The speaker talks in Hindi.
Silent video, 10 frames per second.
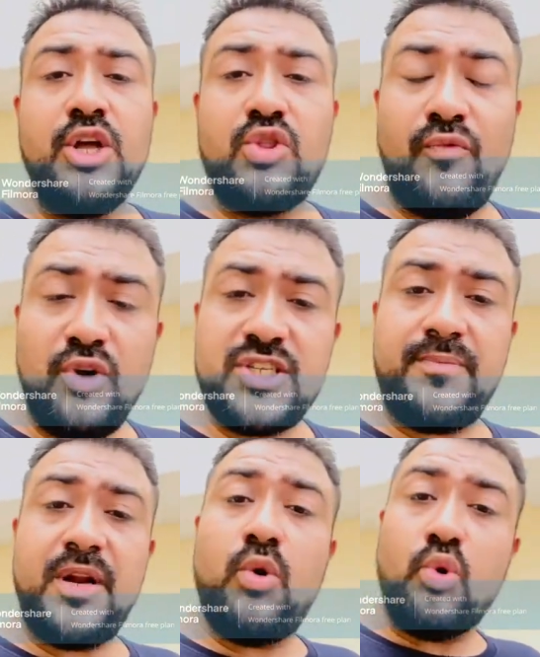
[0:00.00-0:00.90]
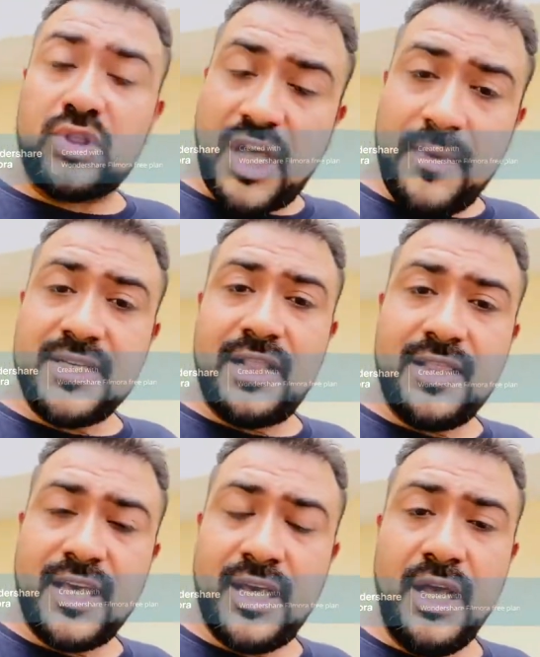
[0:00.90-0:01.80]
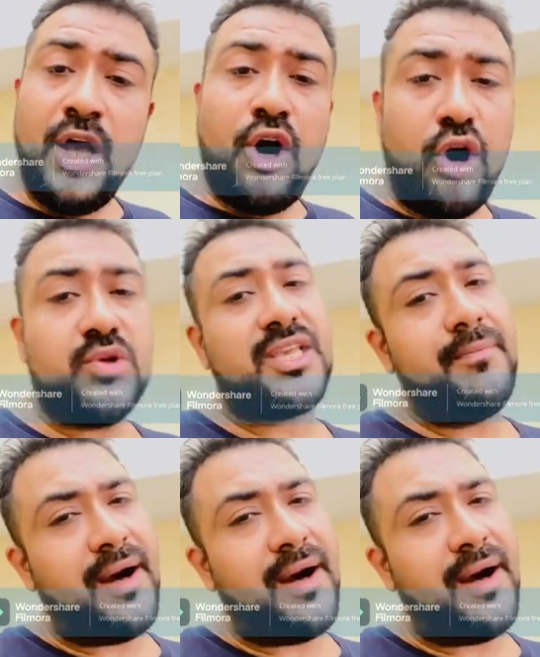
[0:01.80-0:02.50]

तो वो चैप्टर होता भी जल्दी है और उसके